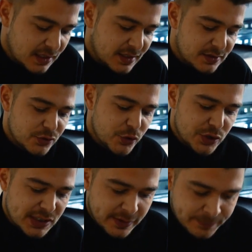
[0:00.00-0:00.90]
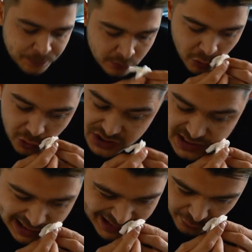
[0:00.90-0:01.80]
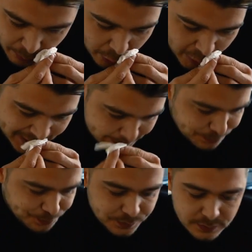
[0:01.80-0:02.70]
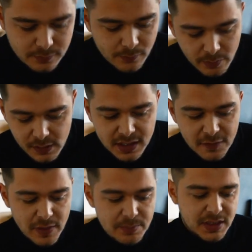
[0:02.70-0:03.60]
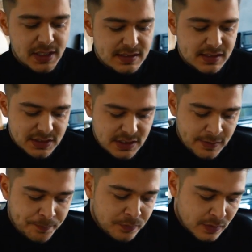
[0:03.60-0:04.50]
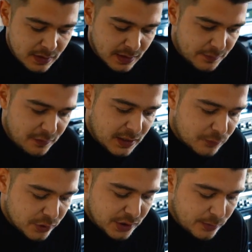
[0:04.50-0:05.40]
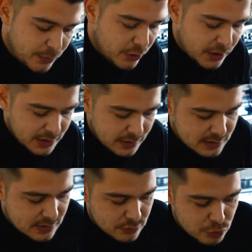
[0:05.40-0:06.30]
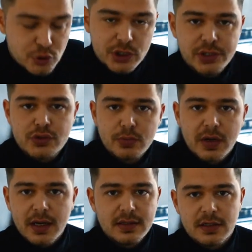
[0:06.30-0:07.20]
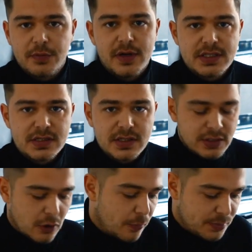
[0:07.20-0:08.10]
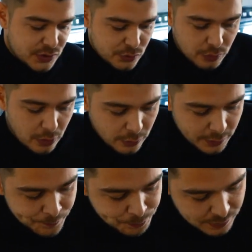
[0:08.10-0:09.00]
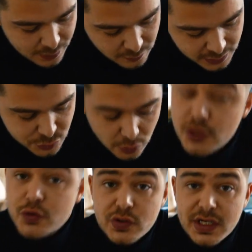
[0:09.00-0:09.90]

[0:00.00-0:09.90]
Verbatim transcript: eine leichte Süße. Konsistenz vom Brot gefällt mir jetzt nicht. Äh, vielleicht wurde der Burger jetzt zu schnell zubereitet. Ich weiß es nicht, ob es so auch, vielleicht soll es so